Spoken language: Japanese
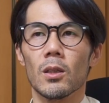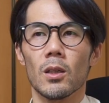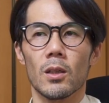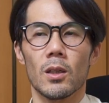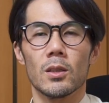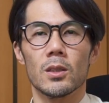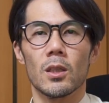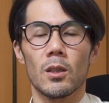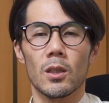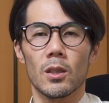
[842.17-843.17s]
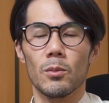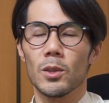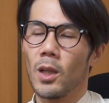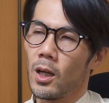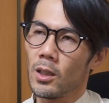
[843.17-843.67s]
な感じじゃない限り、
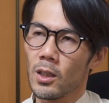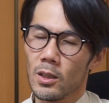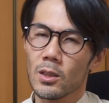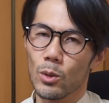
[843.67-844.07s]
なかなかない。